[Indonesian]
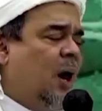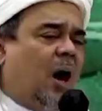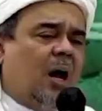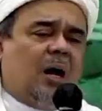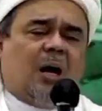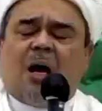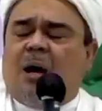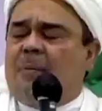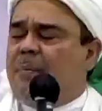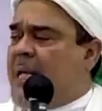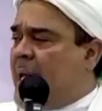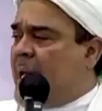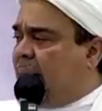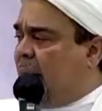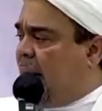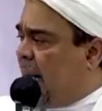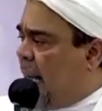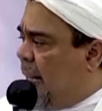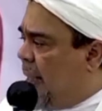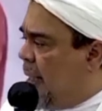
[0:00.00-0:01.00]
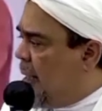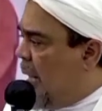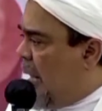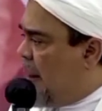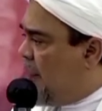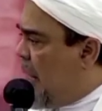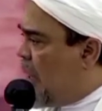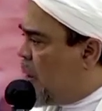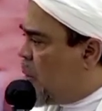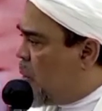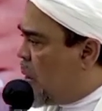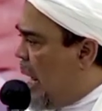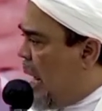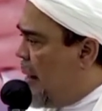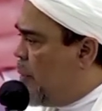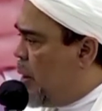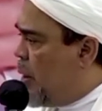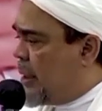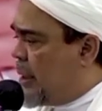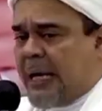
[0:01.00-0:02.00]
Allah menyatakan di dalam
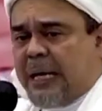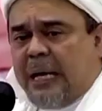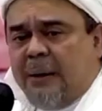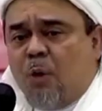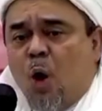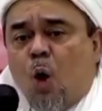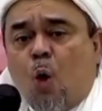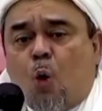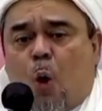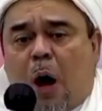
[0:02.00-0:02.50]
Al-Qur'anul Karim,